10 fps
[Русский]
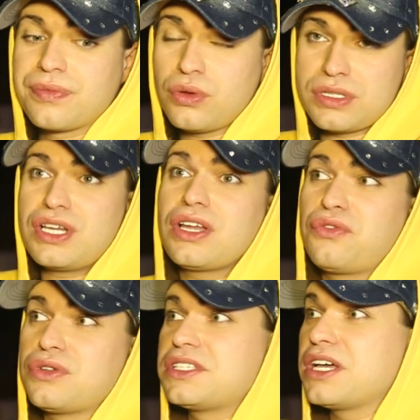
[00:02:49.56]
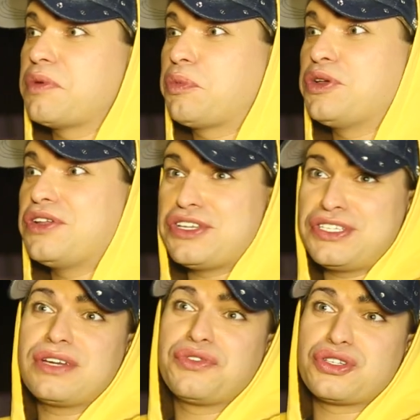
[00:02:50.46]
Ну и церковь у нас так
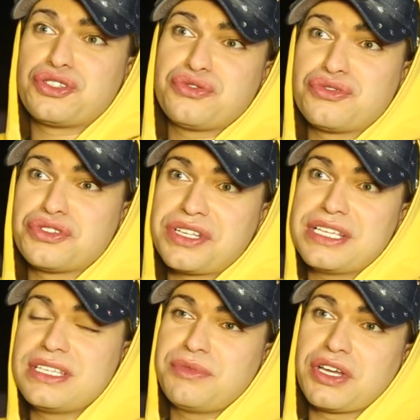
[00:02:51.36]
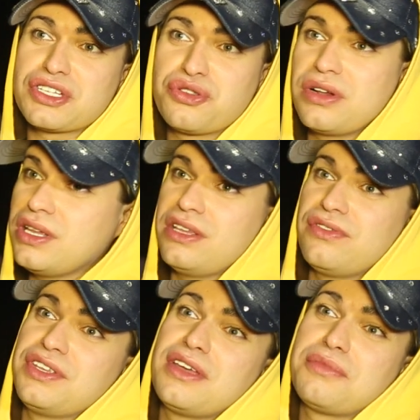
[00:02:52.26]
популяризирована, что, знаете, мне кажется, только
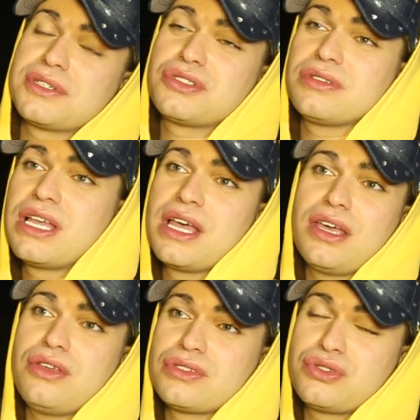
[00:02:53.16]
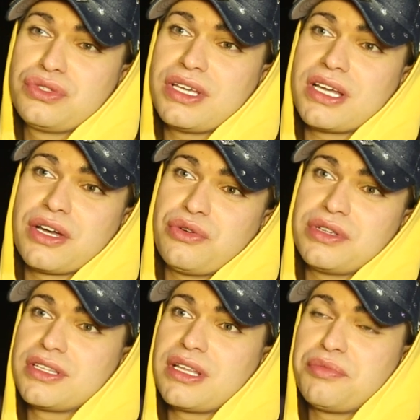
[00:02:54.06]
ленивый не обошел ее шуткой
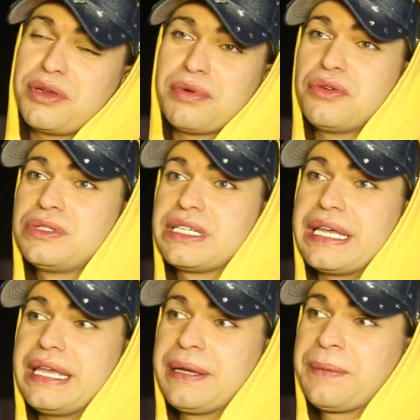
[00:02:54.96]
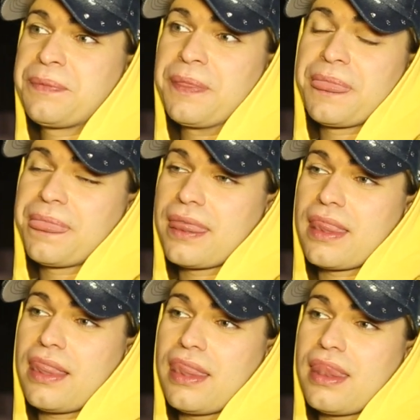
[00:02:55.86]
какой-то, там, прибауткой
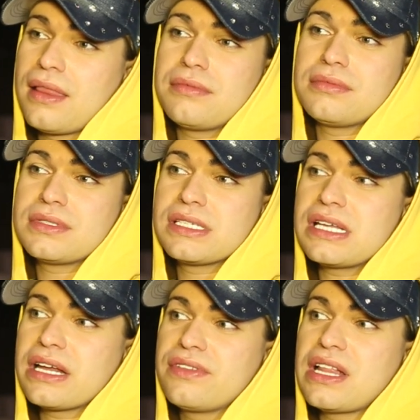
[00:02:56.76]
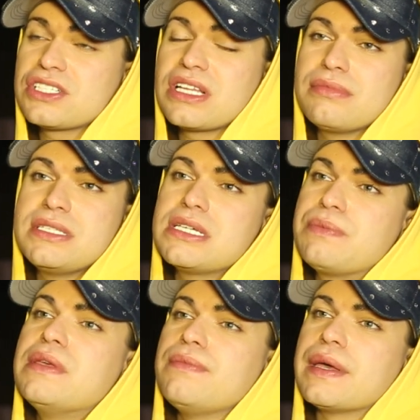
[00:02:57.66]
церковь должна быть
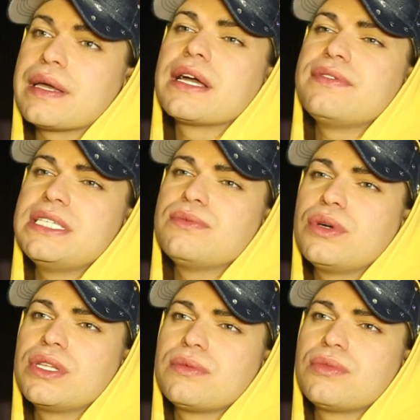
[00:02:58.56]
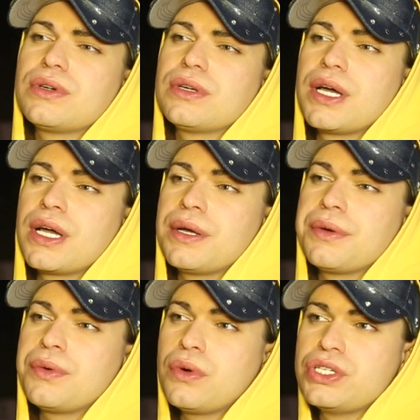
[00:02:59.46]
терпимее ко всему этому. Э,
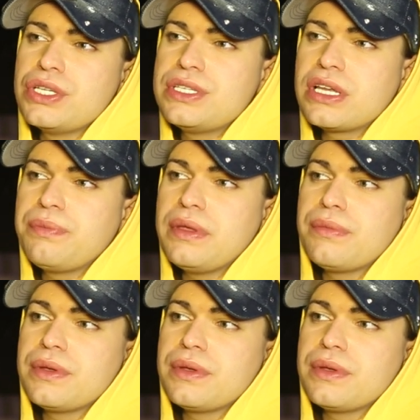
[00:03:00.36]
очень терпим.